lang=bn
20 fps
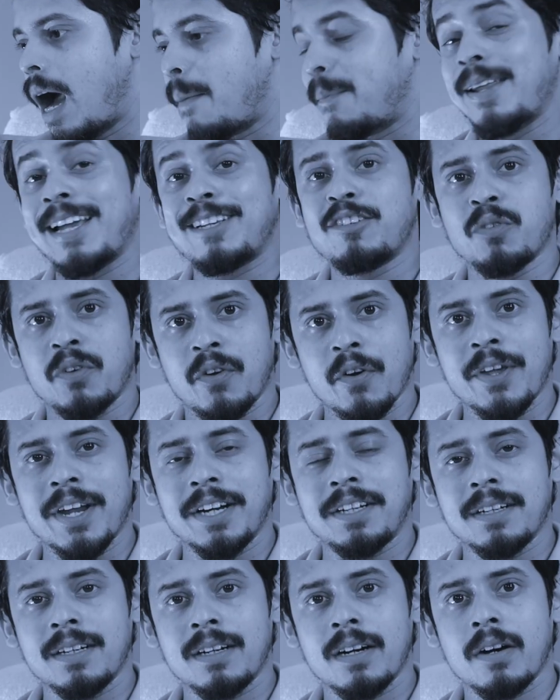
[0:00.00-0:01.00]
আপনি একজন
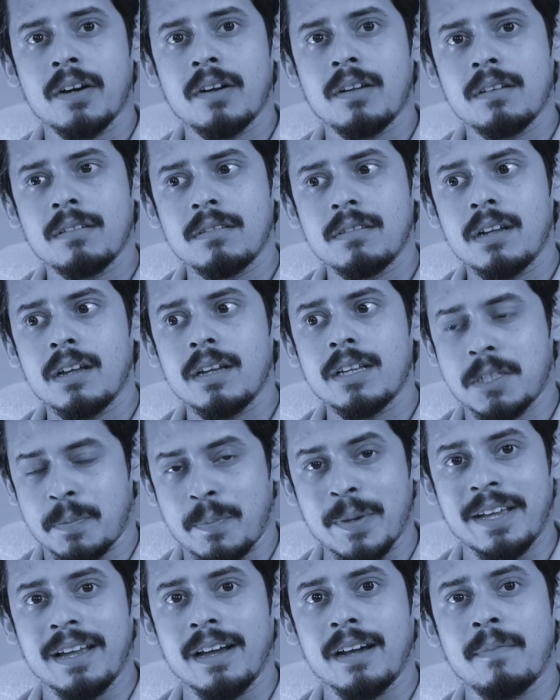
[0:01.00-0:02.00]
ক্রিয়েটার
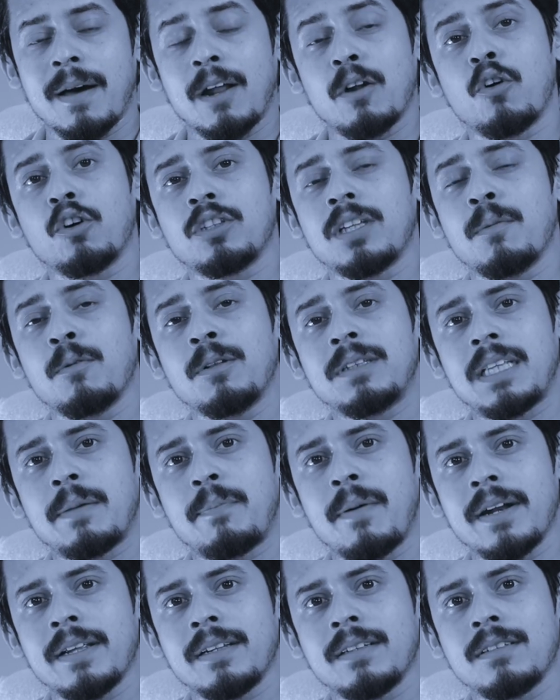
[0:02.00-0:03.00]
স্পিকার ভালো কথা বলতে
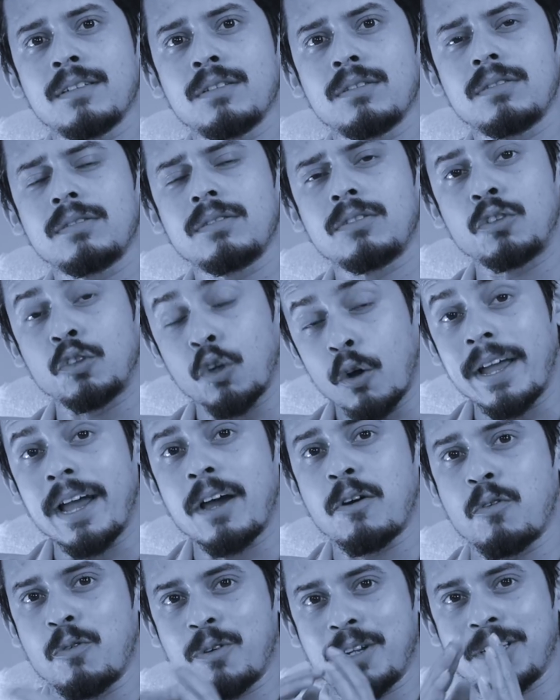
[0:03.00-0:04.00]
পারেন দয়া
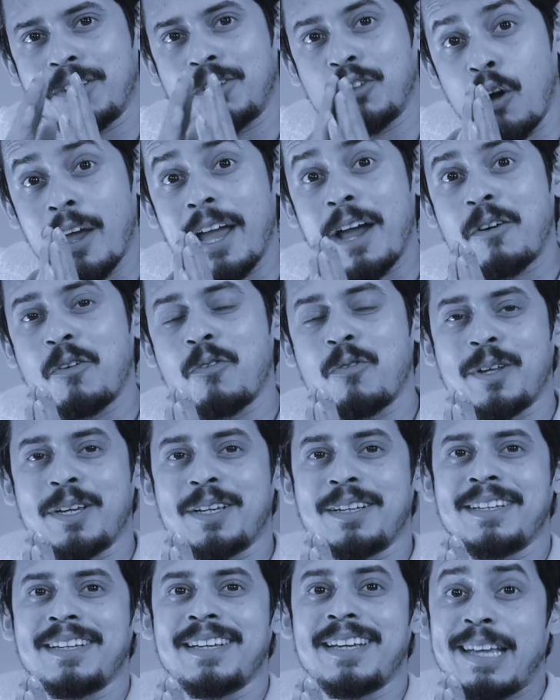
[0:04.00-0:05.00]
করে দয়া করে
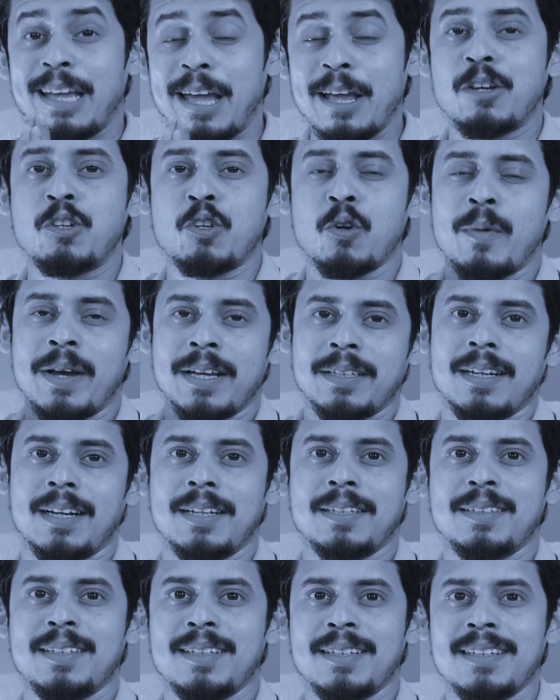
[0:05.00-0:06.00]
এই সময়
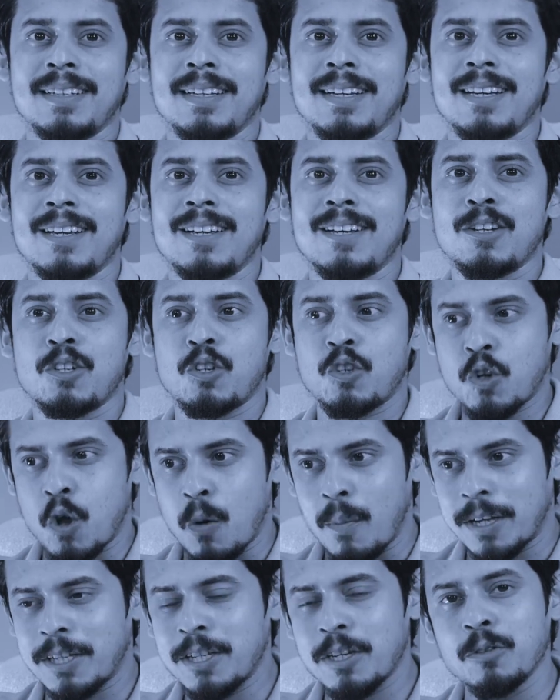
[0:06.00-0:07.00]
দাঁড়িয়ে
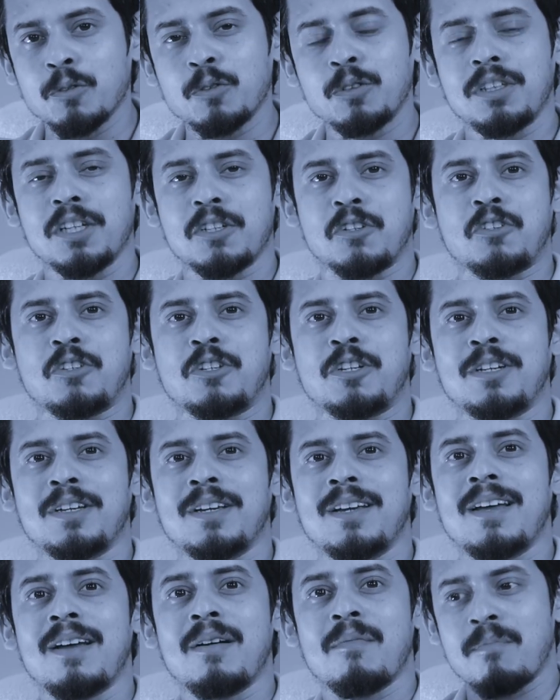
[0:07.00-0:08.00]
সমাজের উদ্দেশ্যে
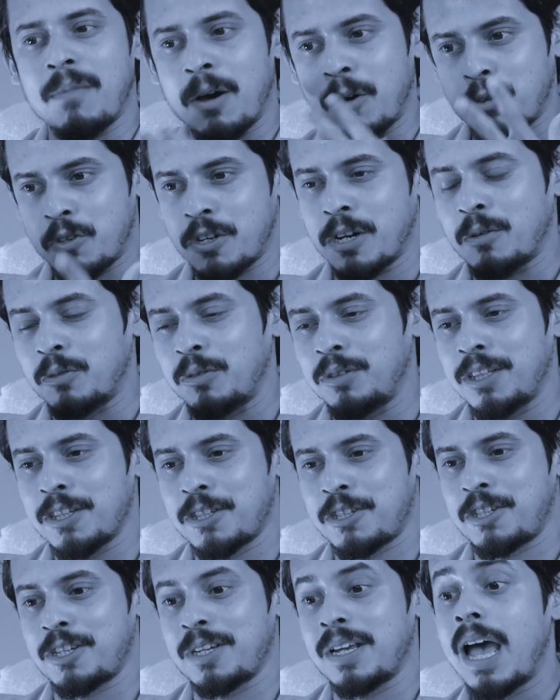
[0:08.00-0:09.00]
মানুষের
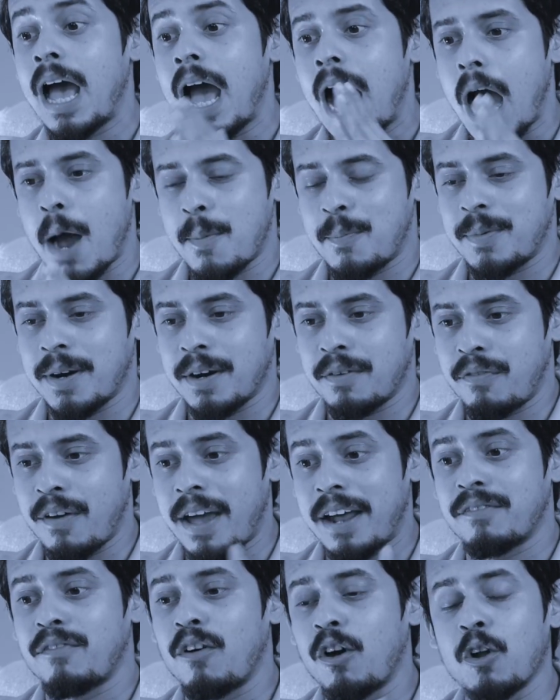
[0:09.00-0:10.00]
উদ্দেশ্যে আপনার
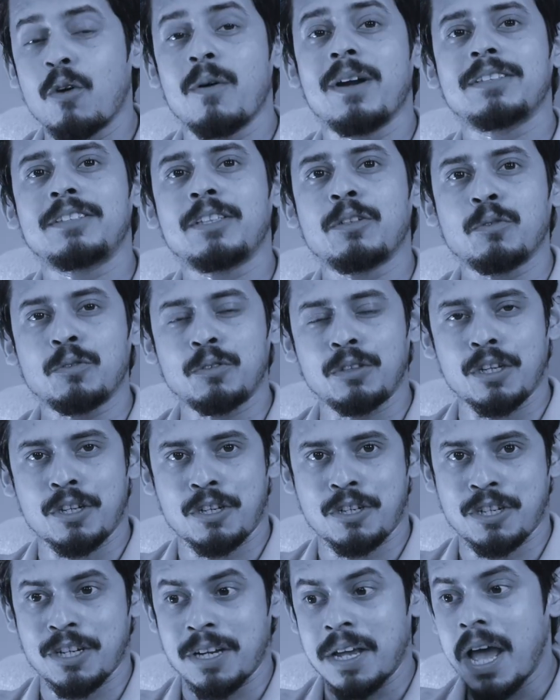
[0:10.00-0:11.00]
ফ্যান ফলোয়ারদের
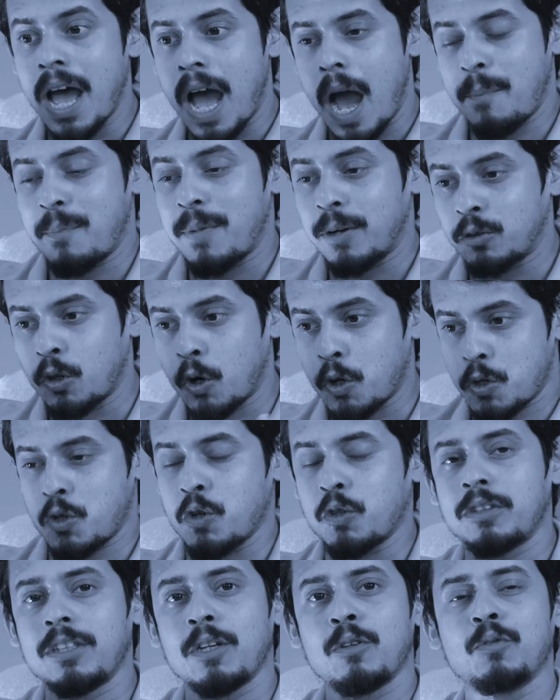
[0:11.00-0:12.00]
উদ্দেশ্যে আপনার
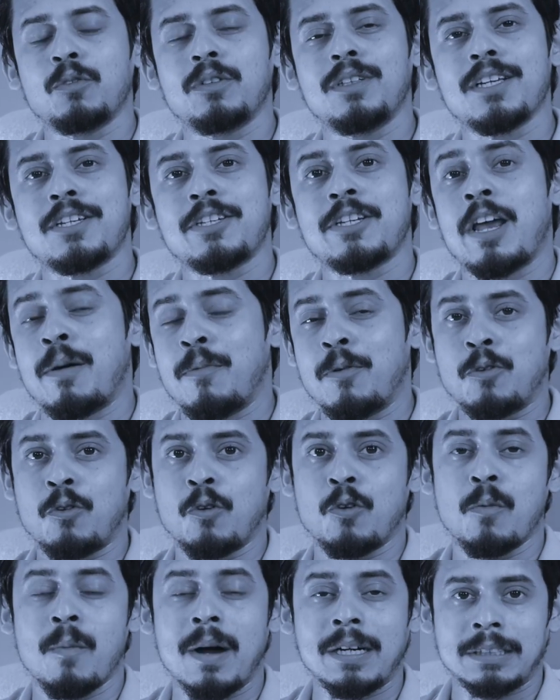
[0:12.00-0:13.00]
দর্শকদের উদ্দেশ্যে এমন
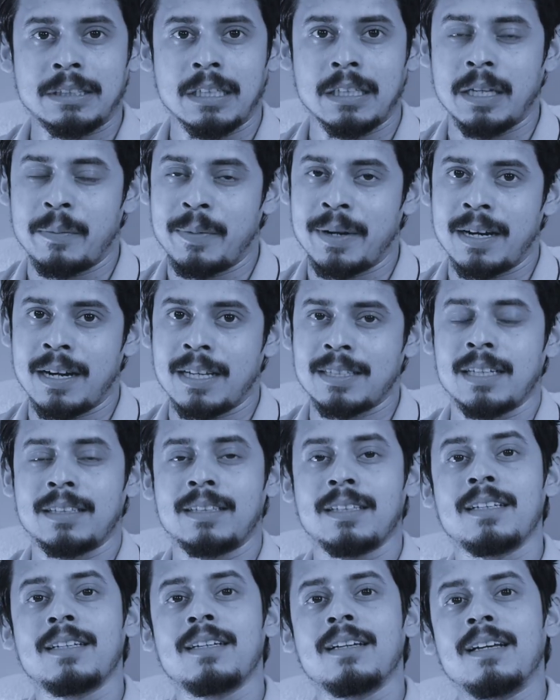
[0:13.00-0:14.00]
কোনো বার্তা দেবেন না
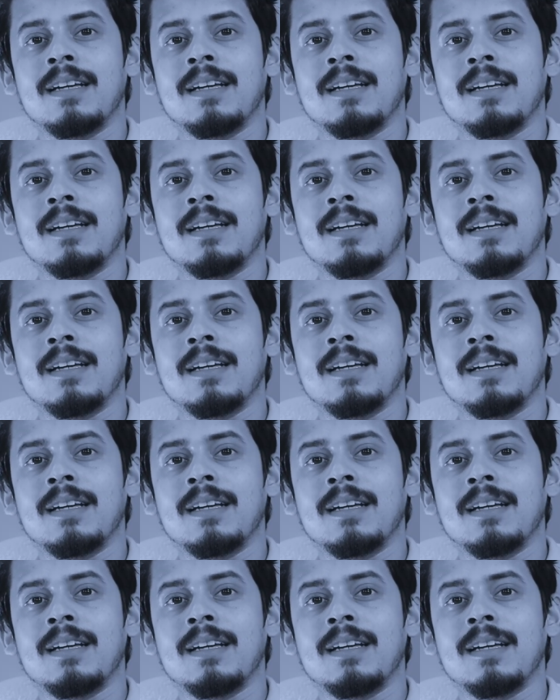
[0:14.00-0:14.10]
যাতে